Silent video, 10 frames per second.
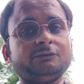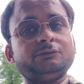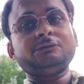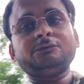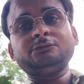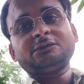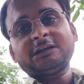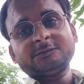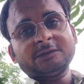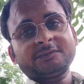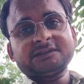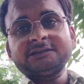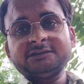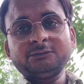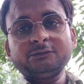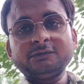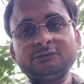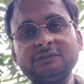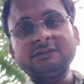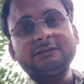तो जो कामता प्रसाद जी उन्होंने
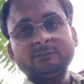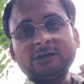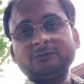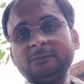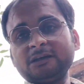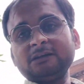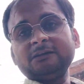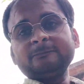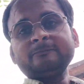जो है माफ़ी मांग ली